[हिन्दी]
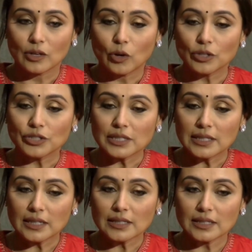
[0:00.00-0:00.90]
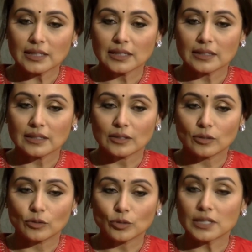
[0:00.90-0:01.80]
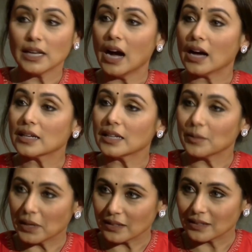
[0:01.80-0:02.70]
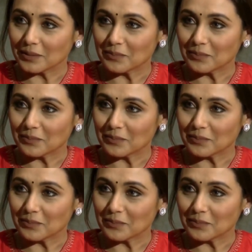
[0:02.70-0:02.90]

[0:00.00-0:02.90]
और जिस तरह से उसने हार नहीं मानी